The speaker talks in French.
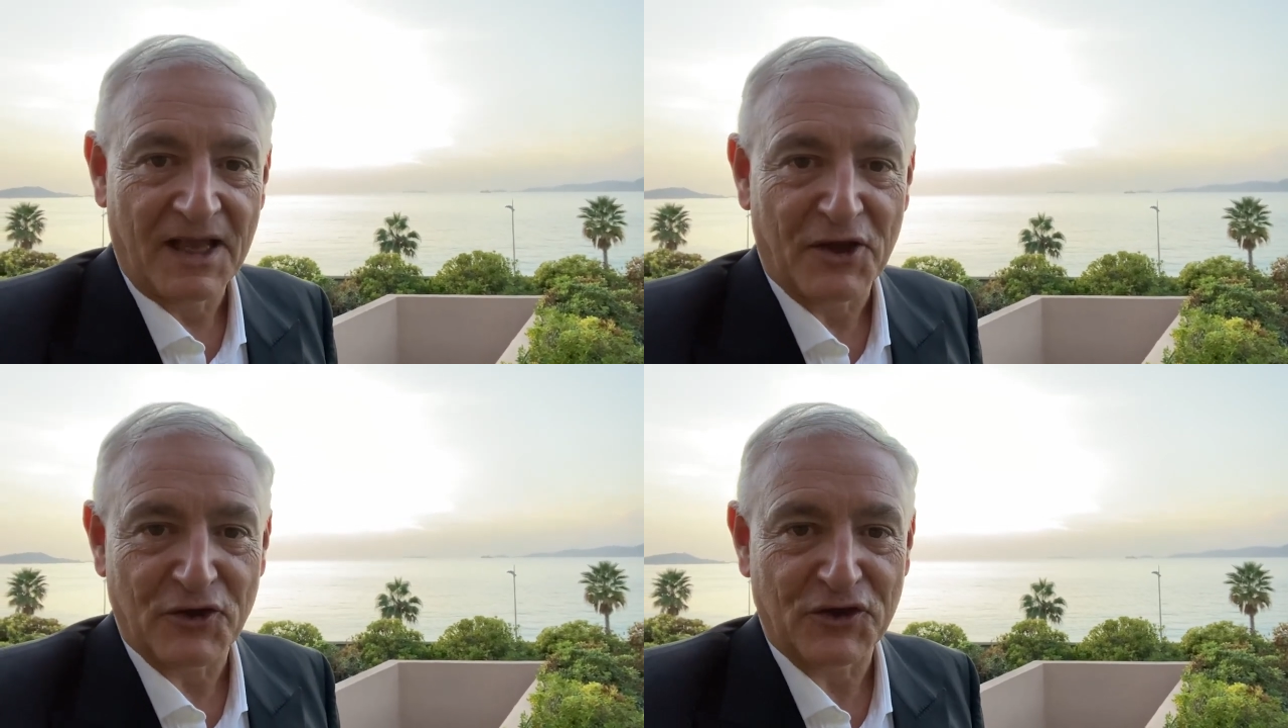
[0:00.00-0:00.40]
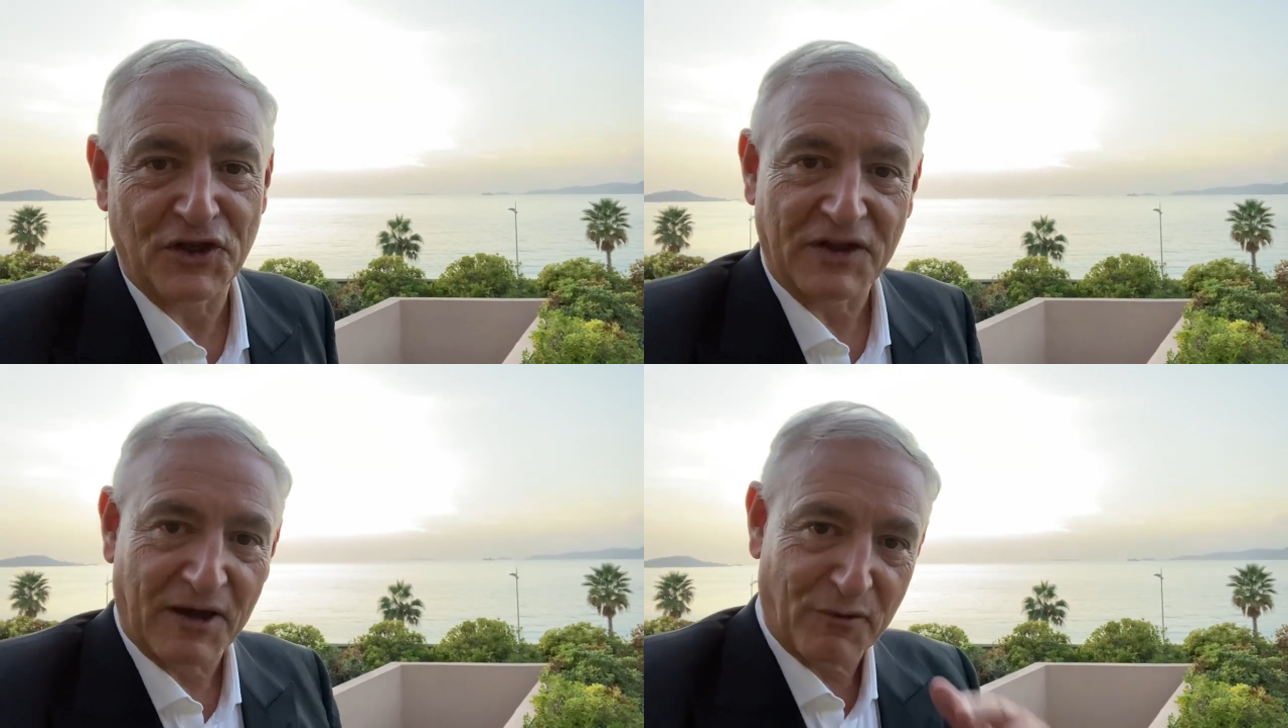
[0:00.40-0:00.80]
euh,
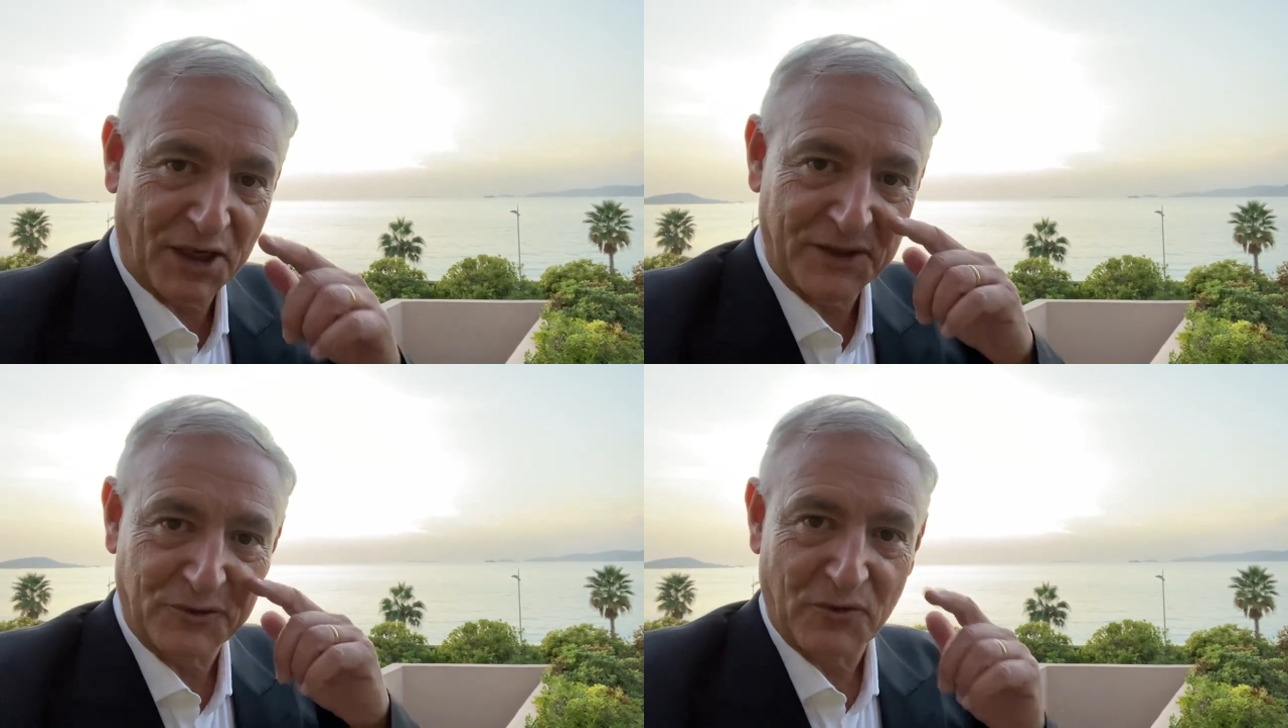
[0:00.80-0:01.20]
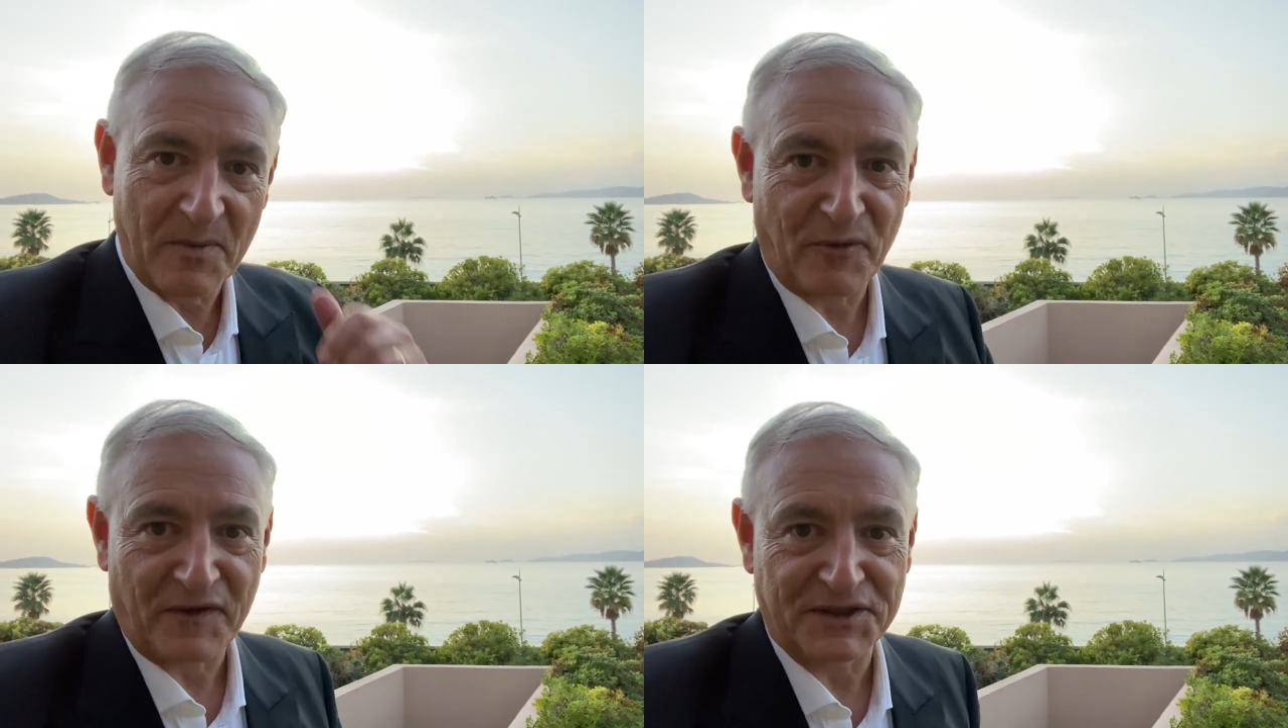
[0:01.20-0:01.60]
quitte à avoir les yeux
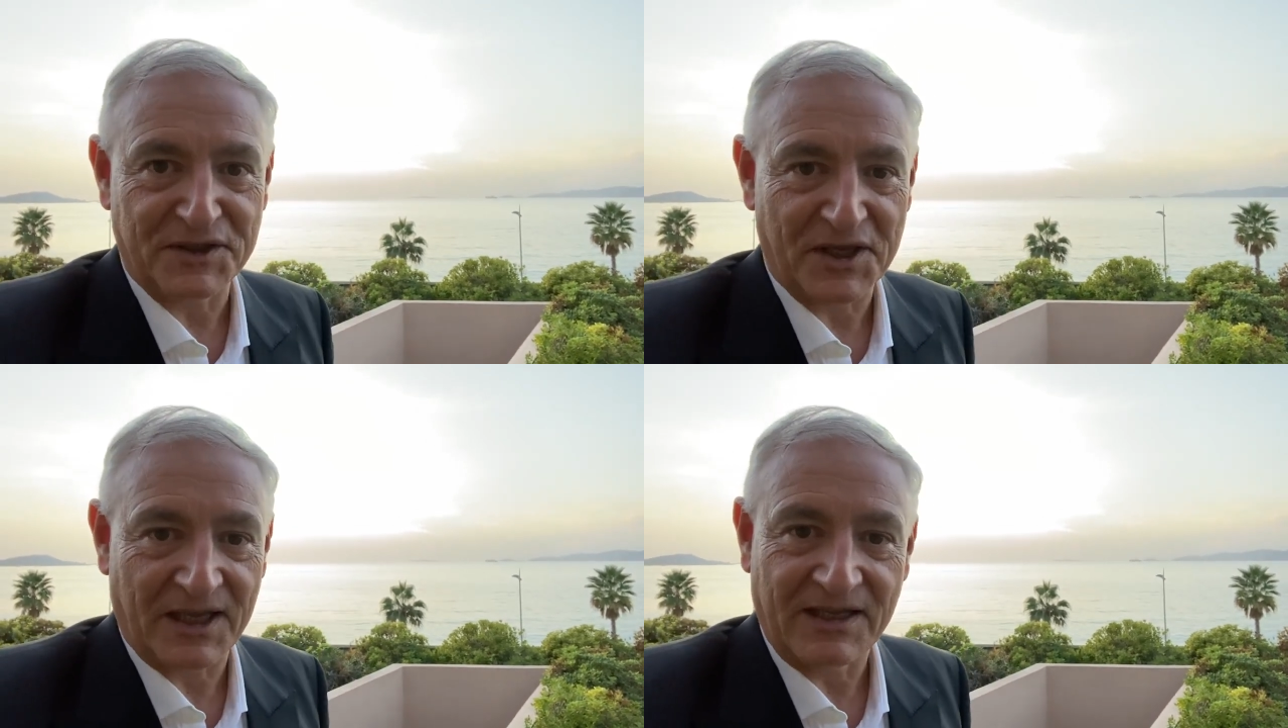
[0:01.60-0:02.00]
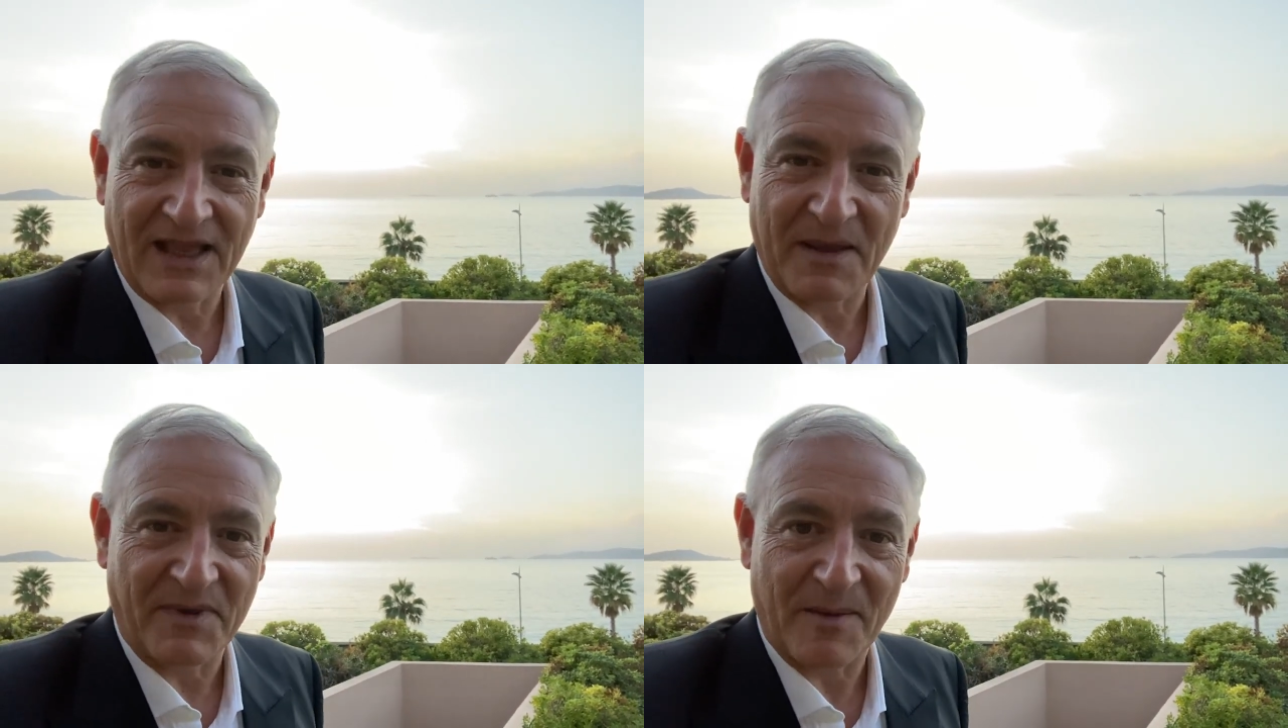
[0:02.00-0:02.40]
un peu fatigués,
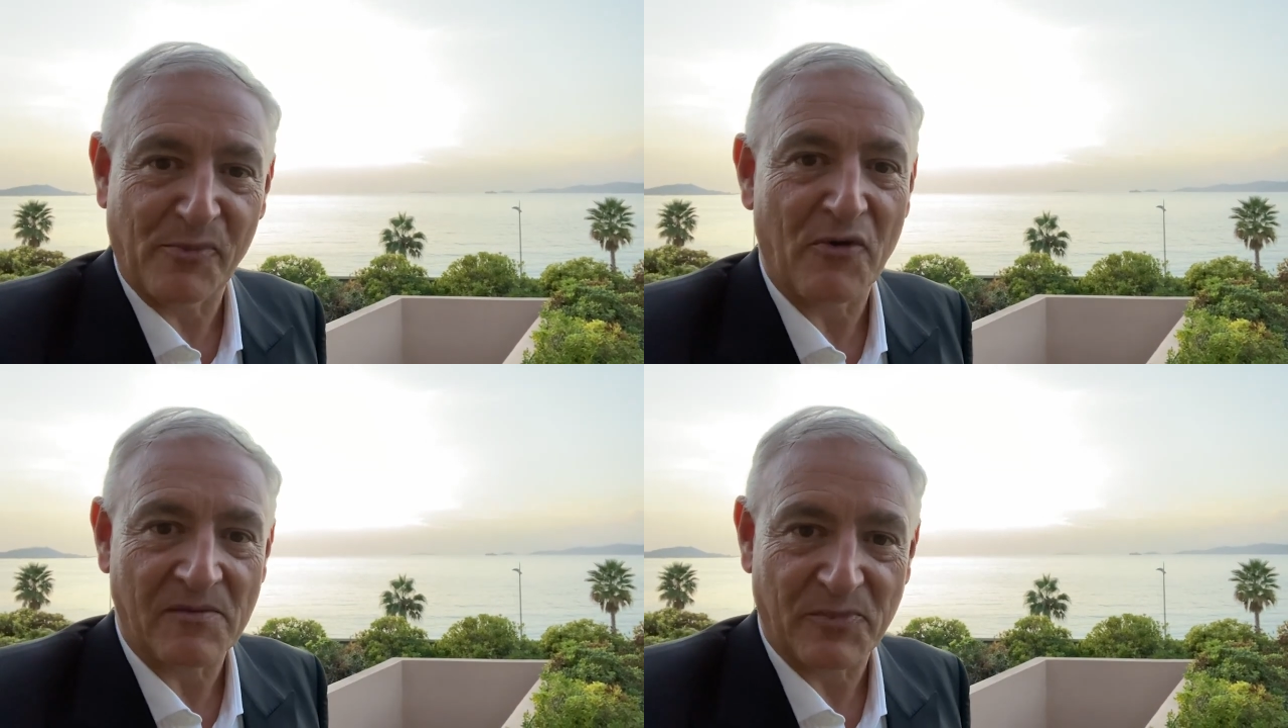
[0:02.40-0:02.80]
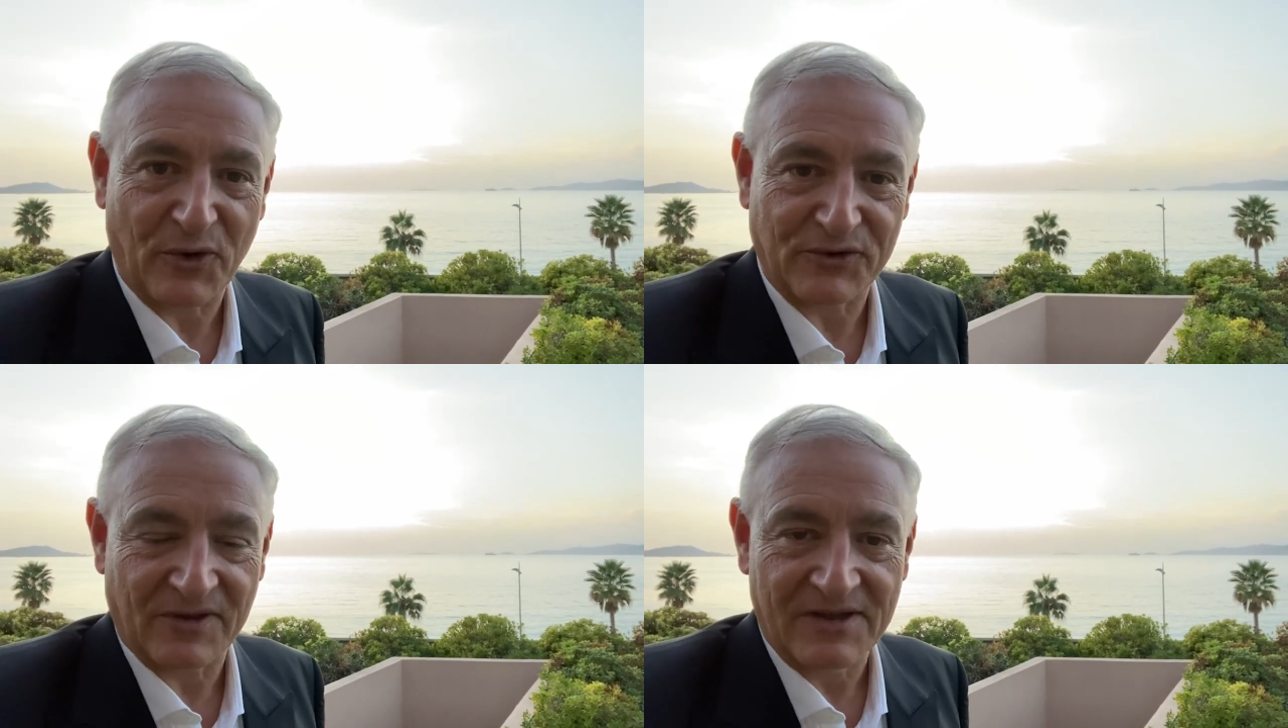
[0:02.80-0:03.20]
eh bien peu
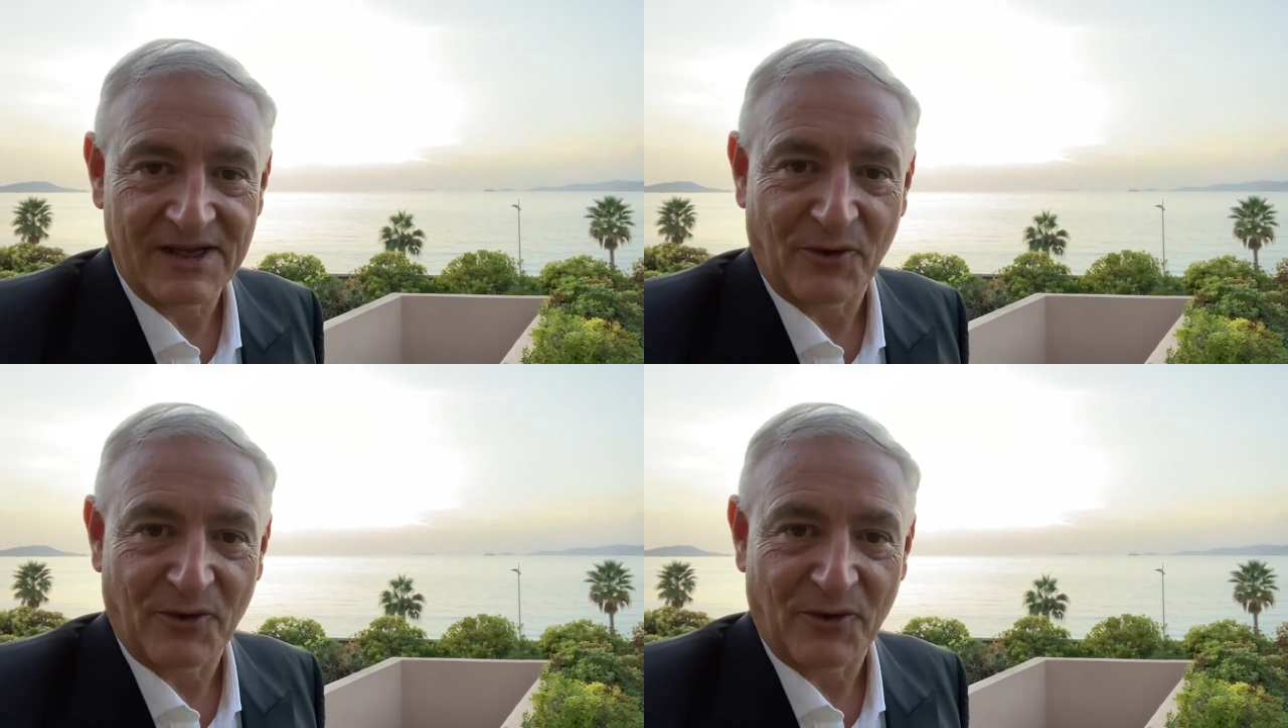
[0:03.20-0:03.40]
importe,